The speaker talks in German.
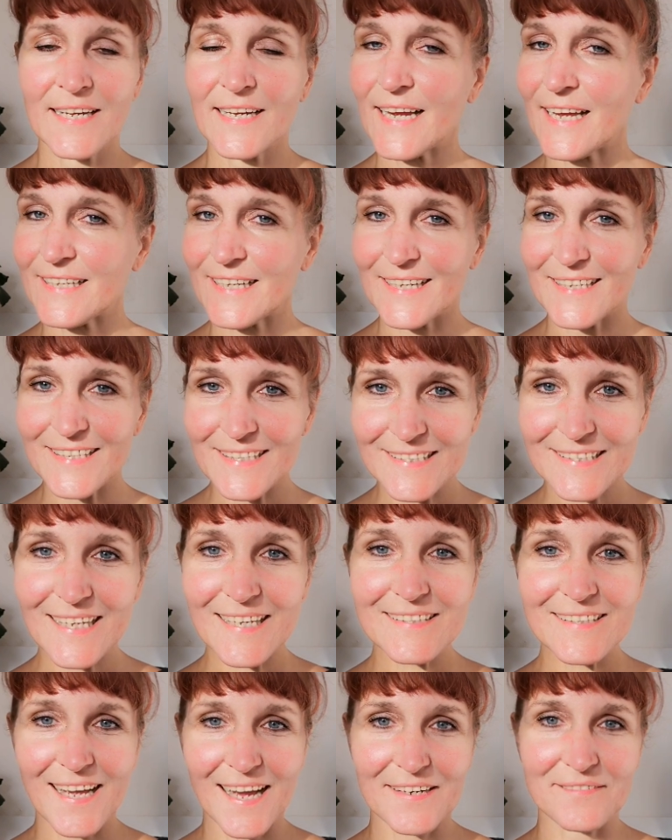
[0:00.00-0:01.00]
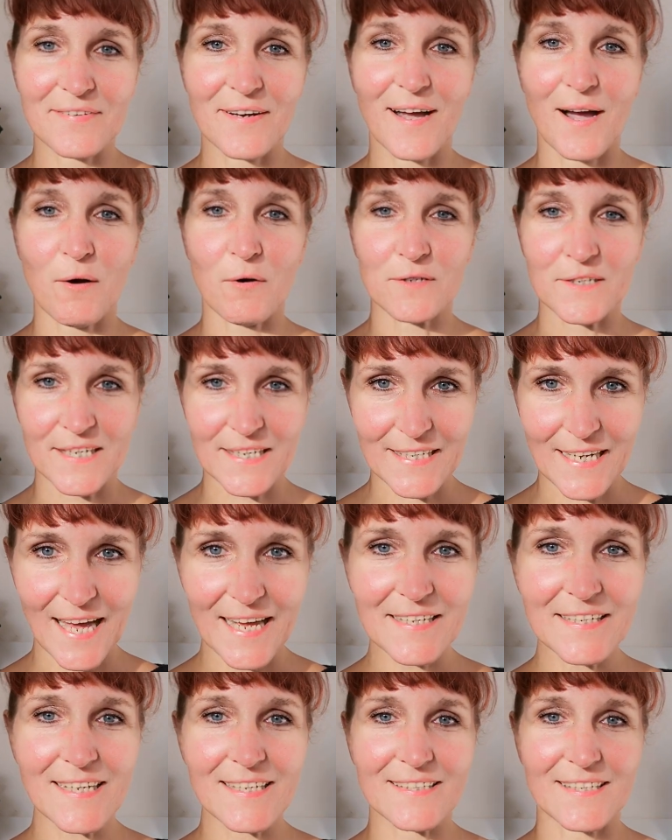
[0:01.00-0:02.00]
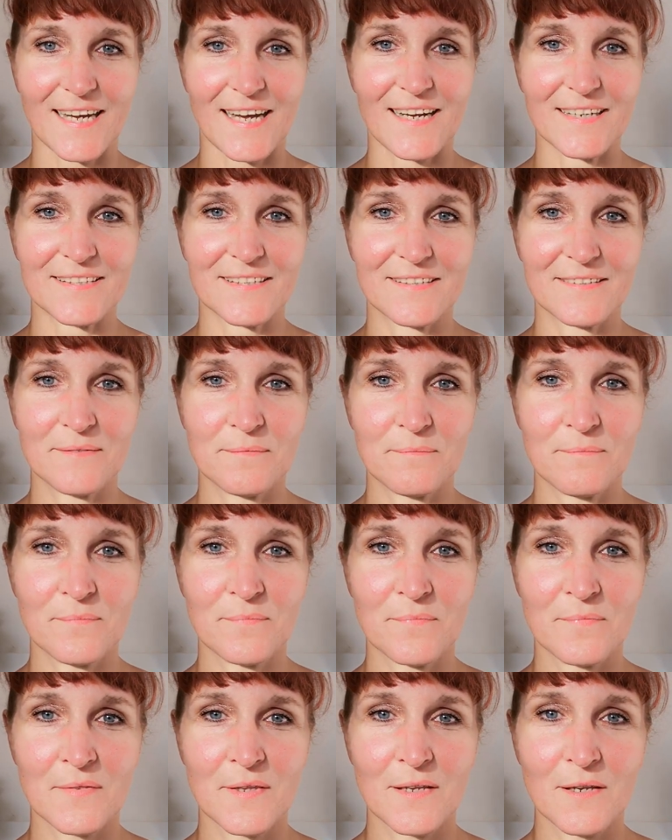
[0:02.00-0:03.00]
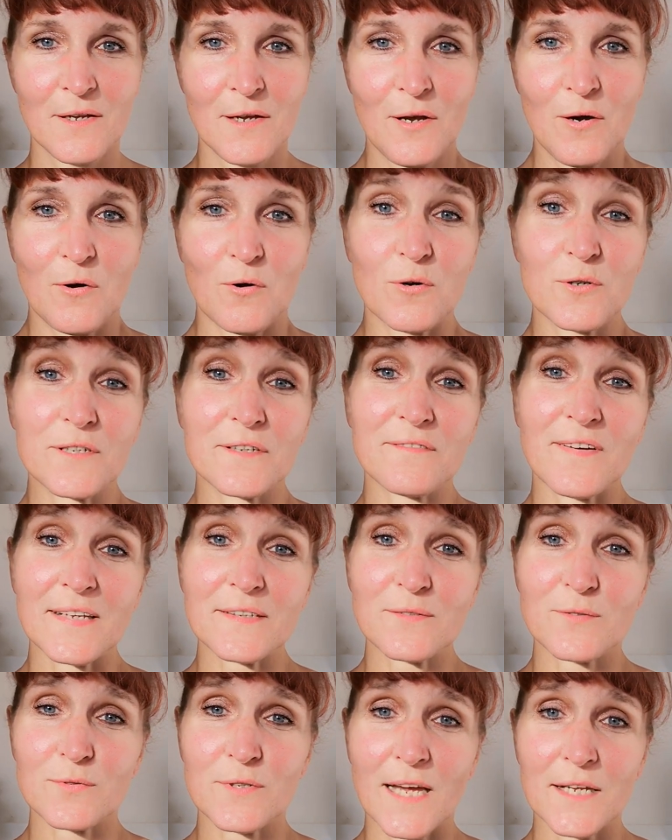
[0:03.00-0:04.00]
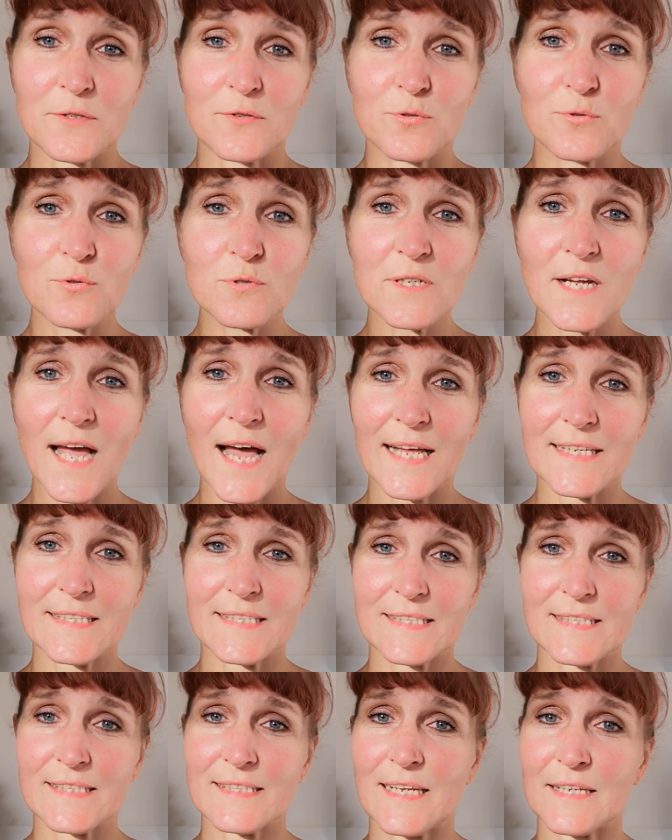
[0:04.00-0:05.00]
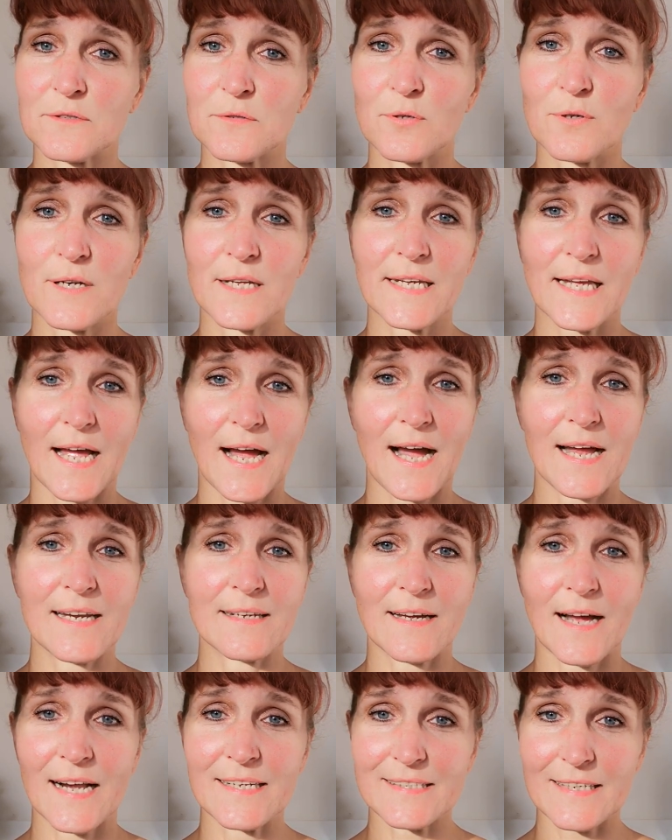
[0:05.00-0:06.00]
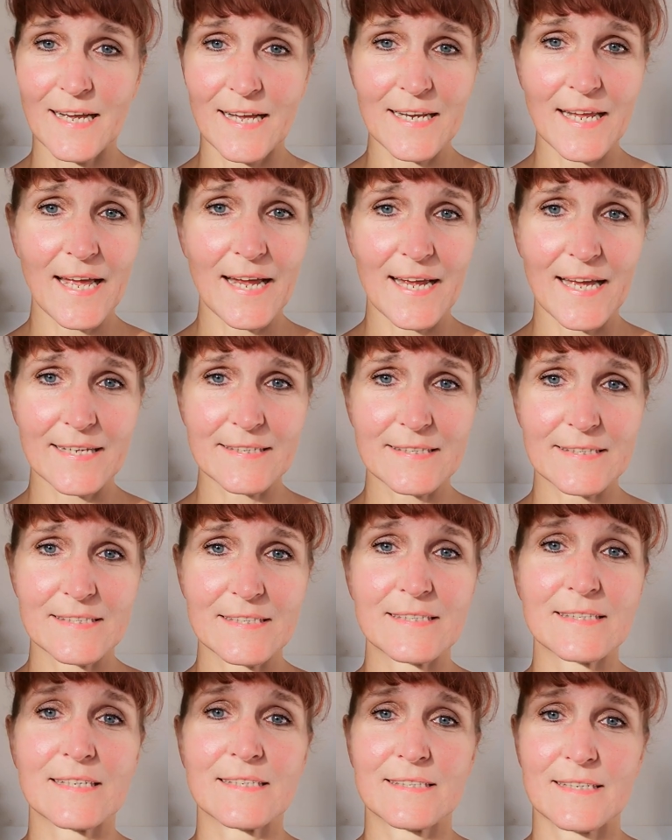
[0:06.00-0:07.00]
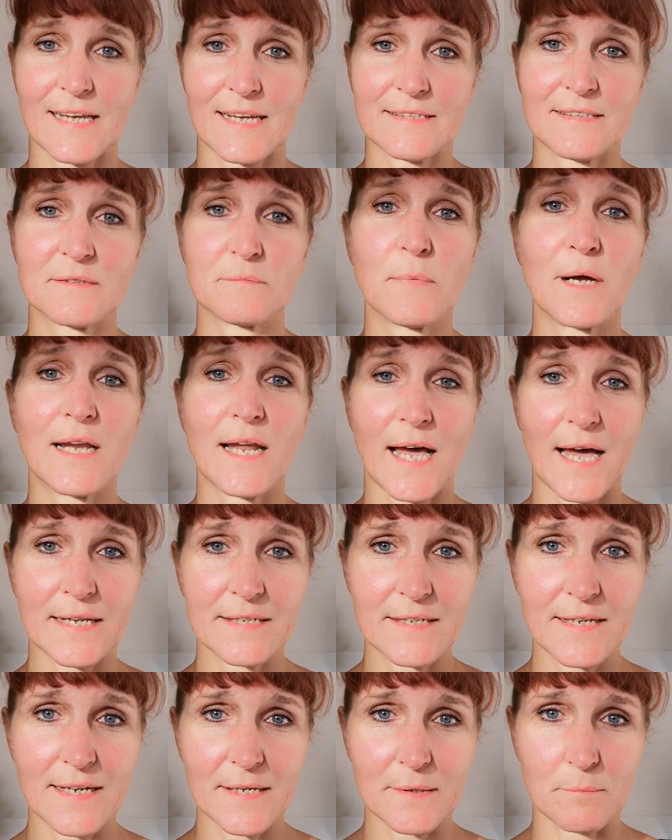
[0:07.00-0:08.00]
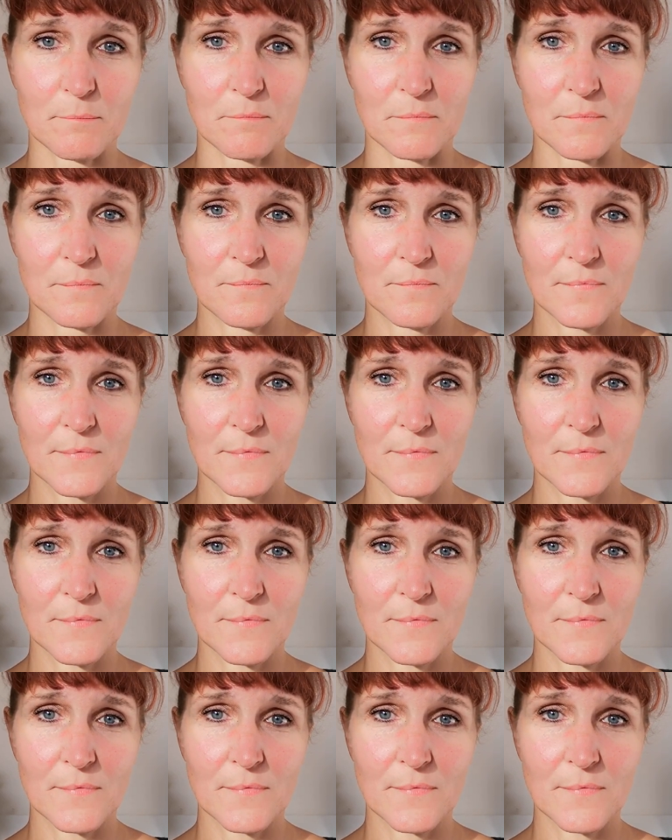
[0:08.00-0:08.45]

Ja, dann ist das einfach auch nicht angedacht. Und was du dann tun kannst, ist natürlich als allererstes das erstmal annehmen.